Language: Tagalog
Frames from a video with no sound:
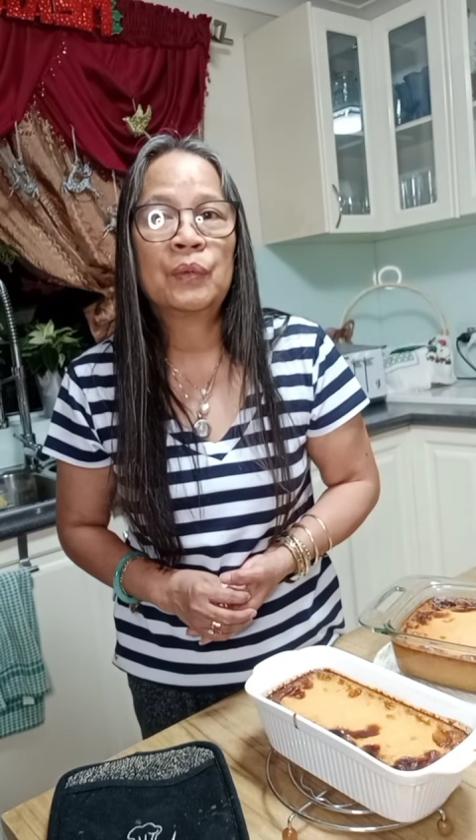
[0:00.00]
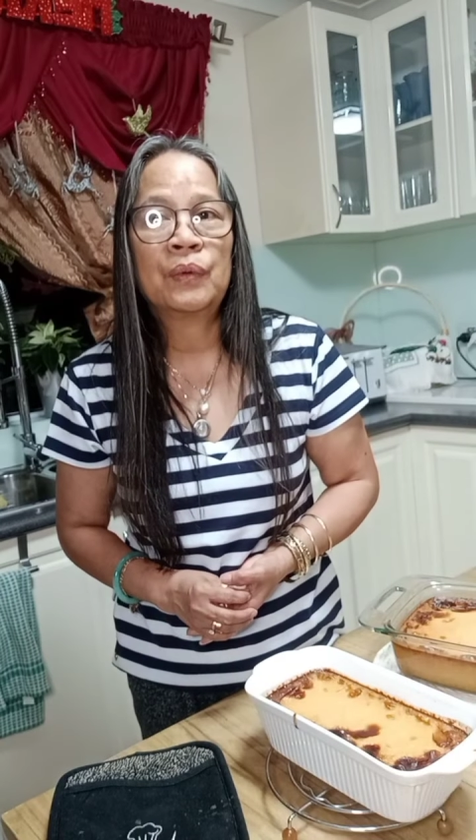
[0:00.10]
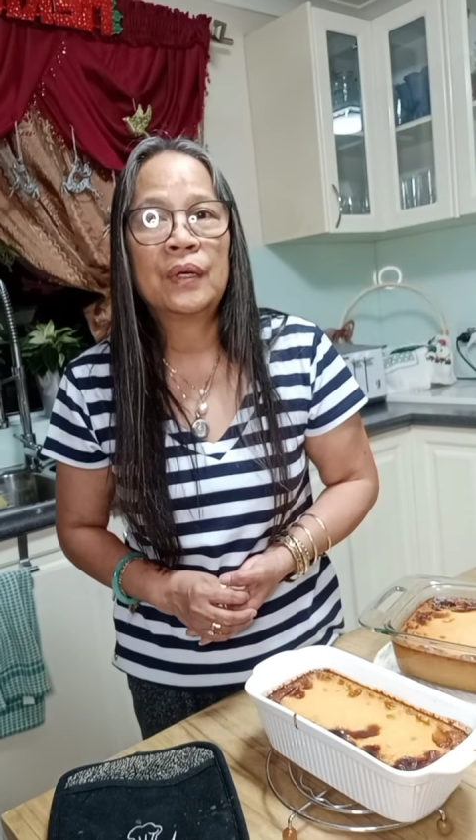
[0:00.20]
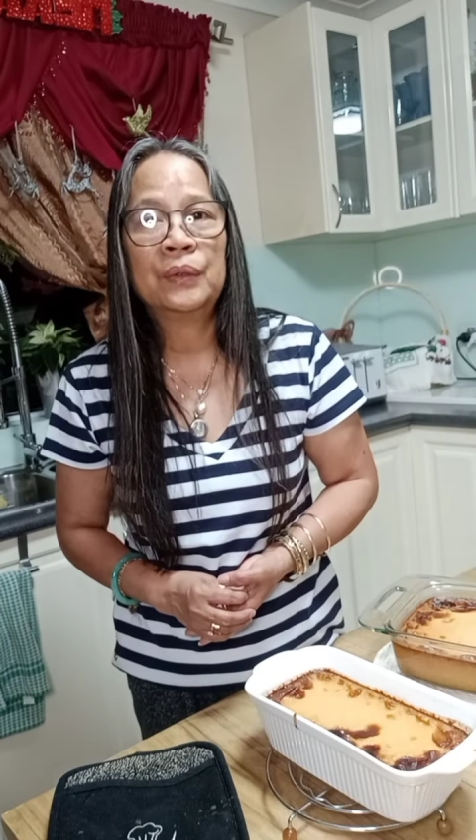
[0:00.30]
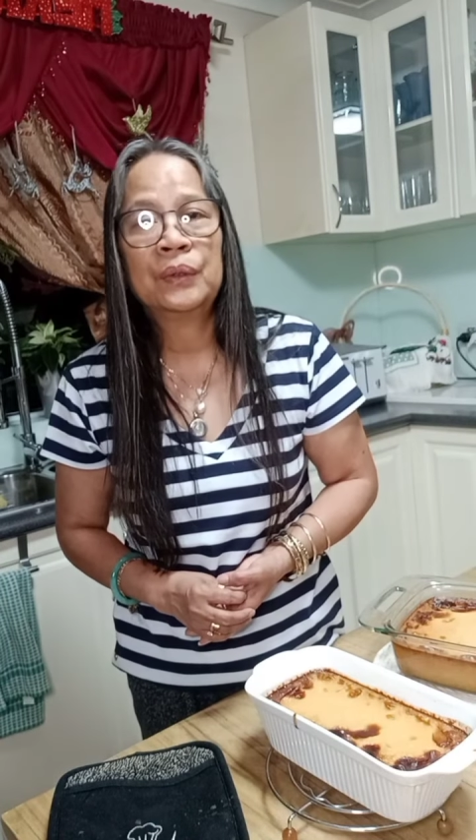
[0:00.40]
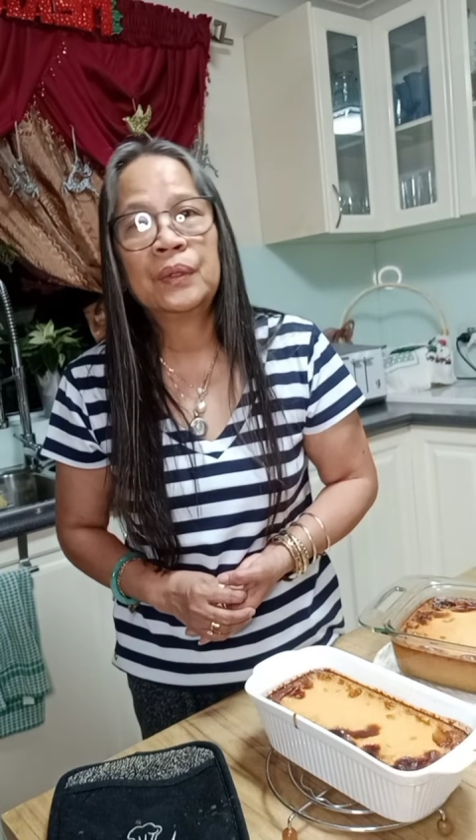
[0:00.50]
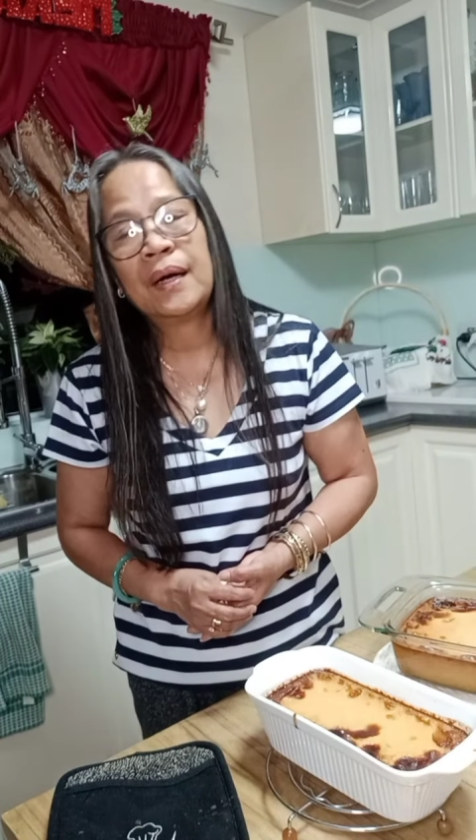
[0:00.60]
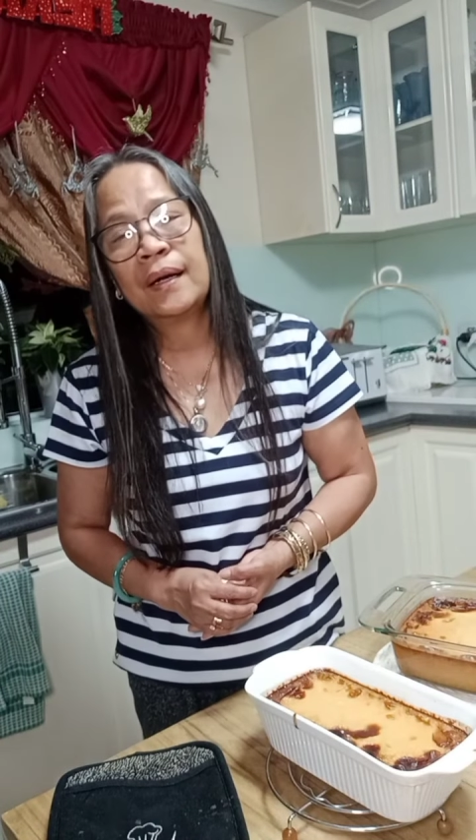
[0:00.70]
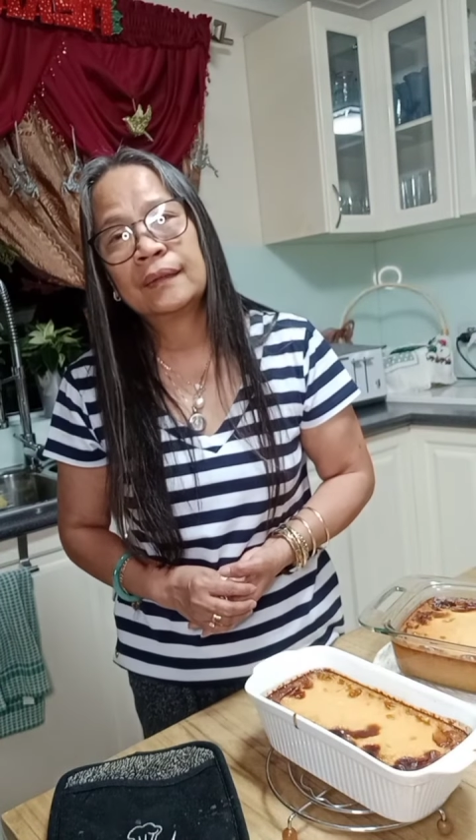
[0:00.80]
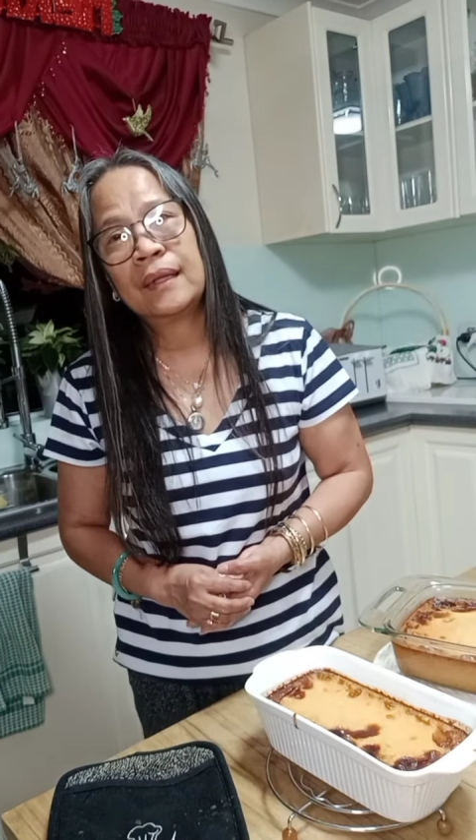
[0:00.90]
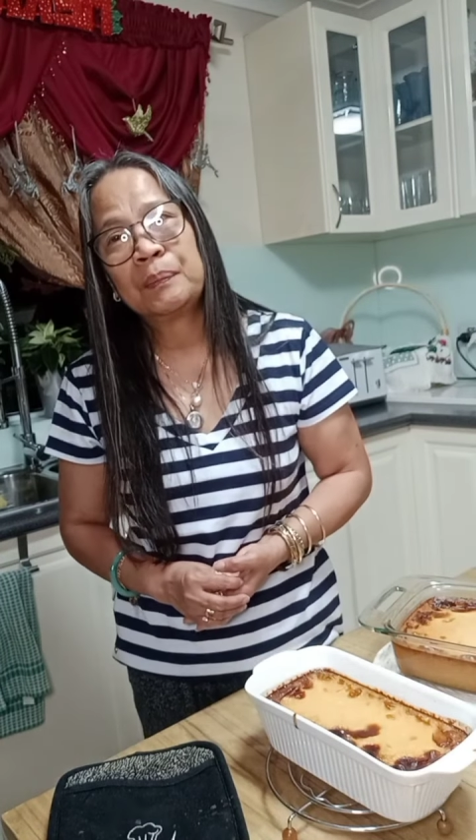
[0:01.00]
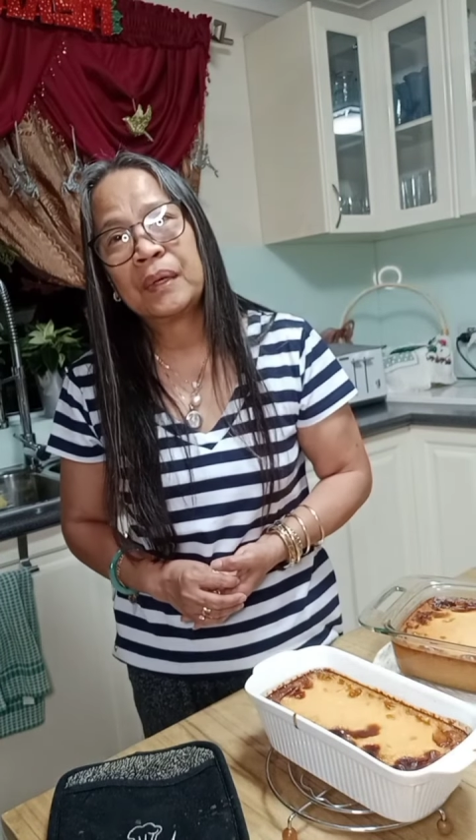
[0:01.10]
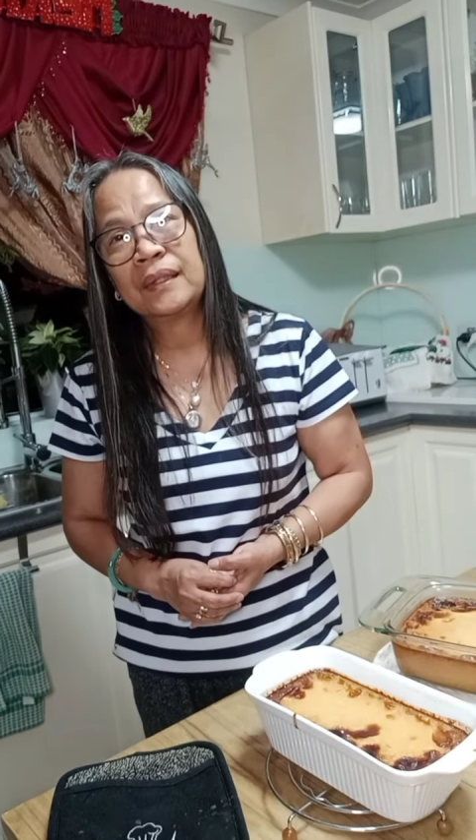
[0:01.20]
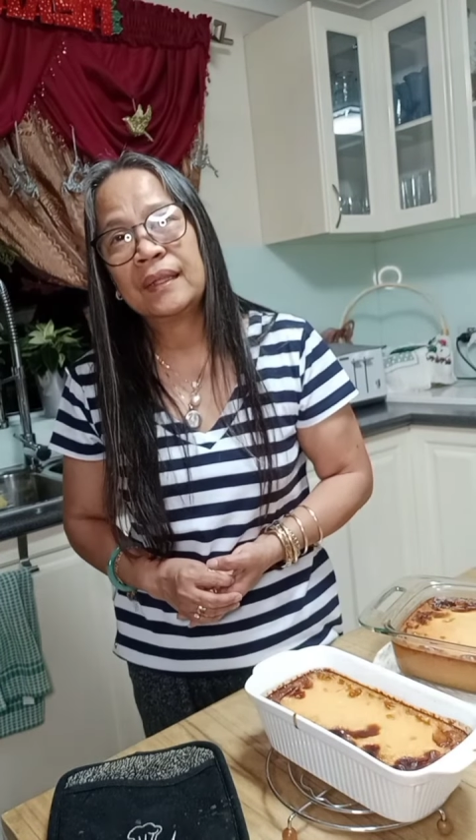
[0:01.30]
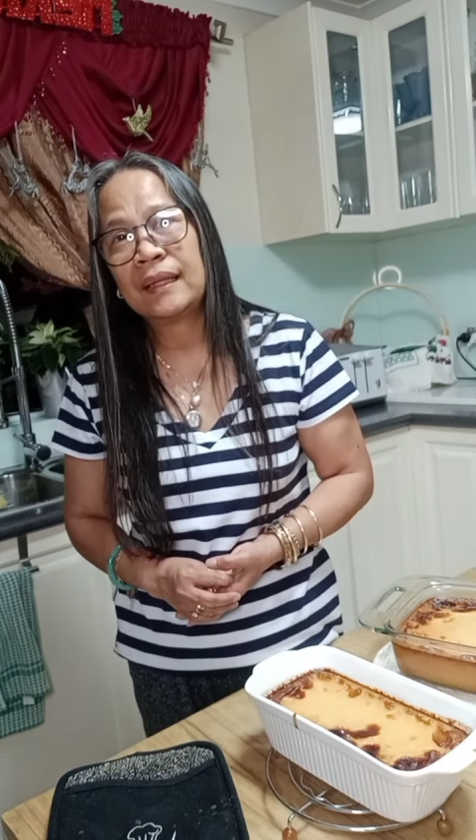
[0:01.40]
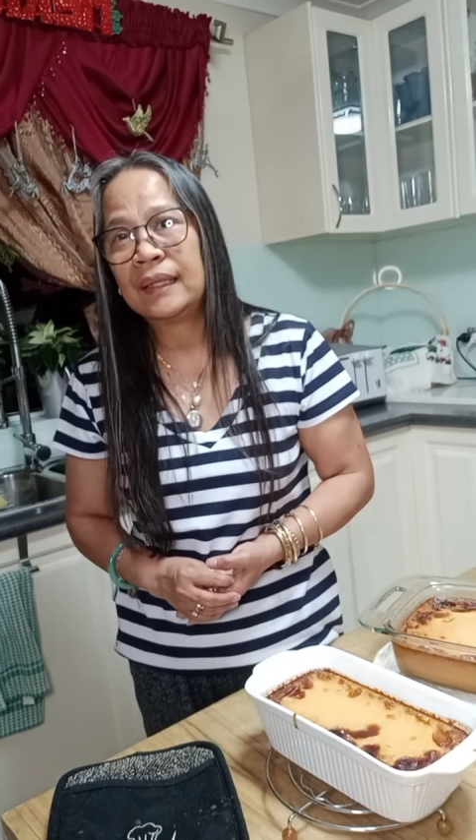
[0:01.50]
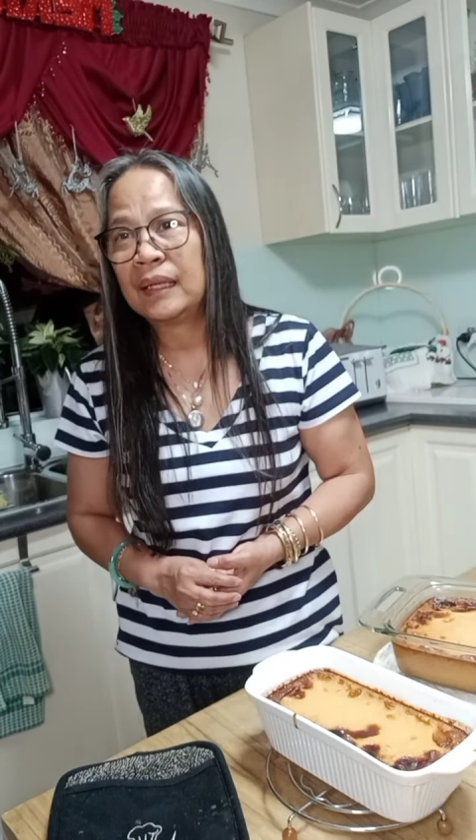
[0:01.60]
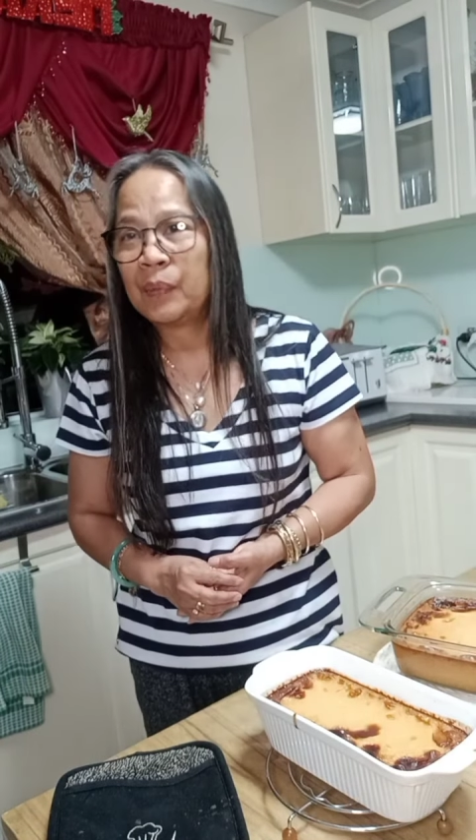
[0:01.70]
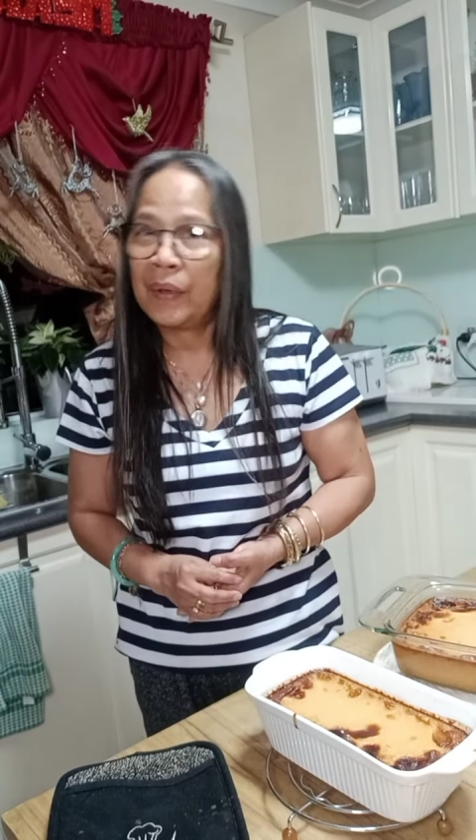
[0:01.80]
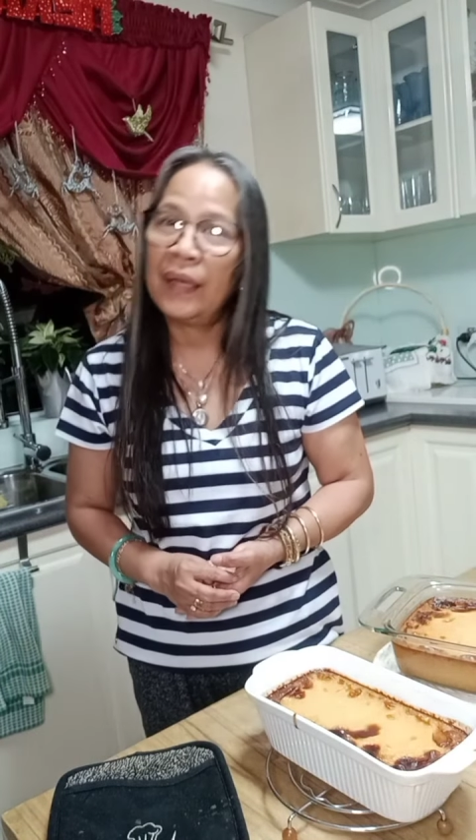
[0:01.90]
kung ano ang dapat natin
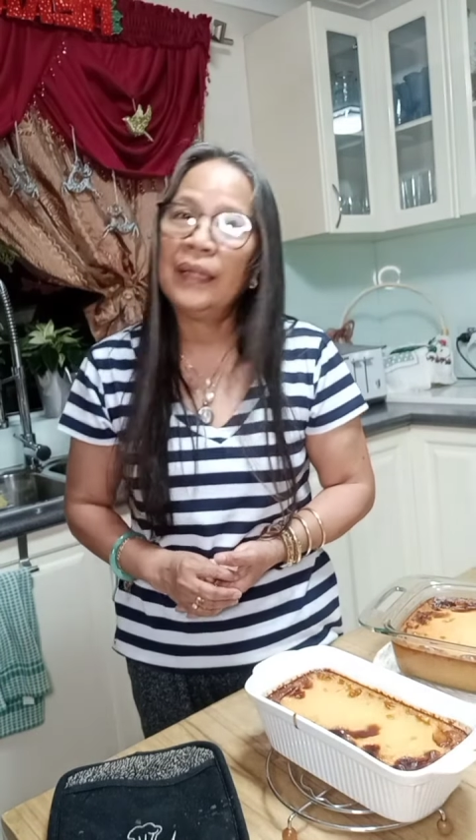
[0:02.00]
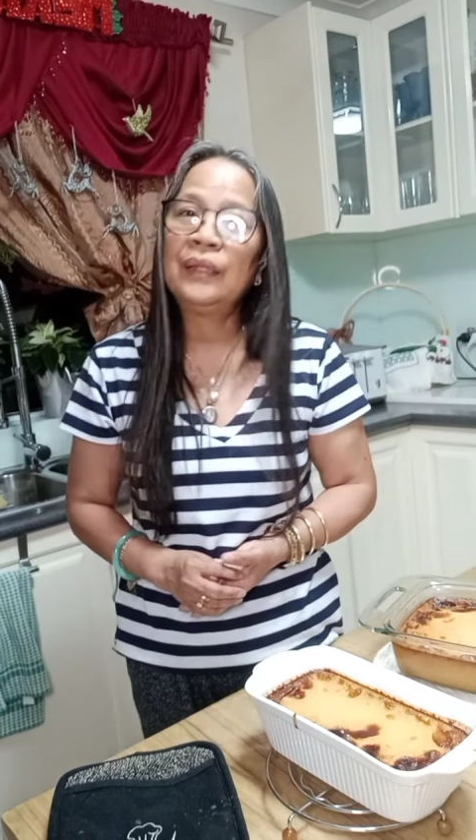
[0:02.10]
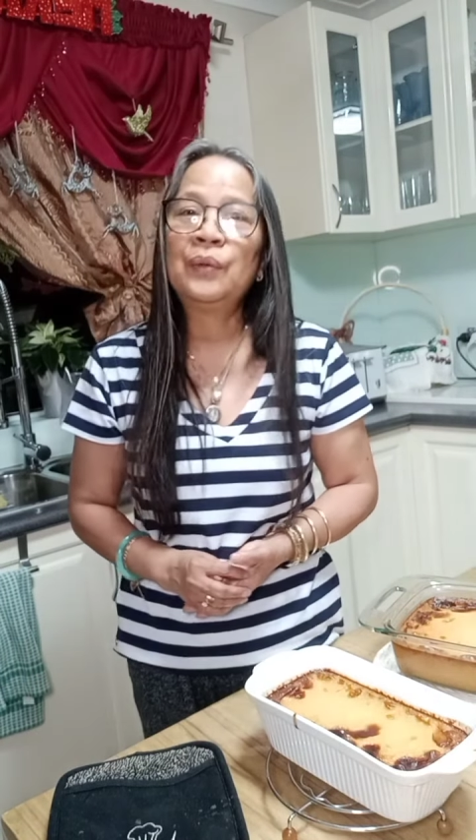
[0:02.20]
gawin,